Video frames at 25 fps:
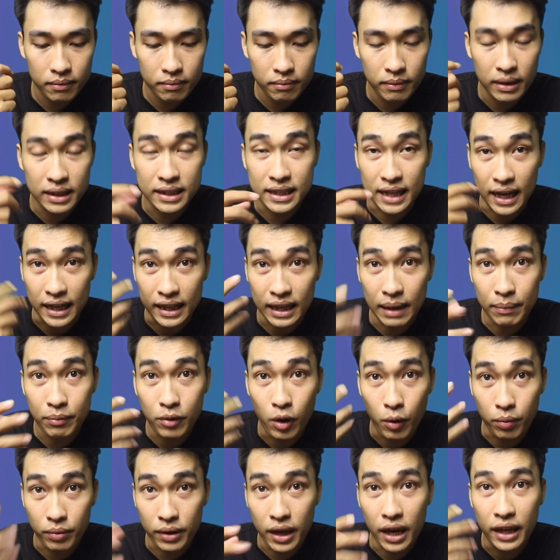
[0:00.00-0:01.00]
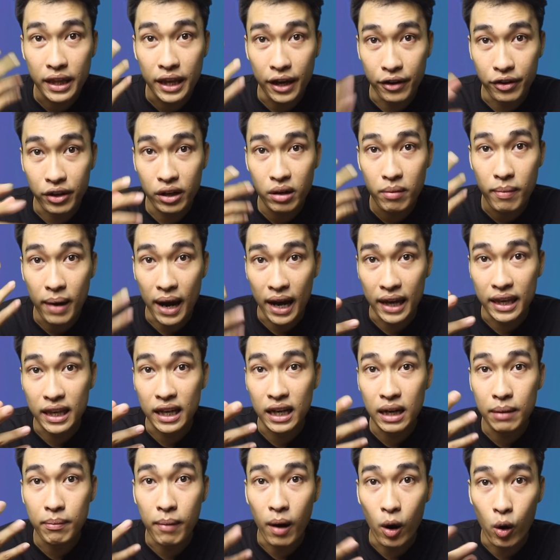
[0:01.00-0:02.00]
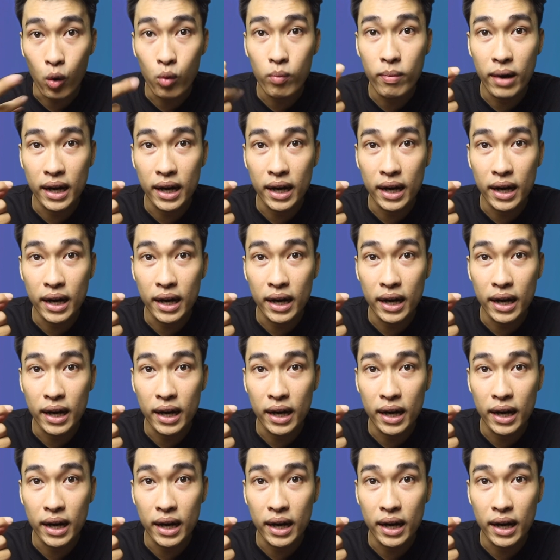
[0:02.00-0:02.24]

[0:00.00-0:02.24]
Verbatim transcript: mình sẽ tiếp tục giới thiệu cho các bạn những cái mẫu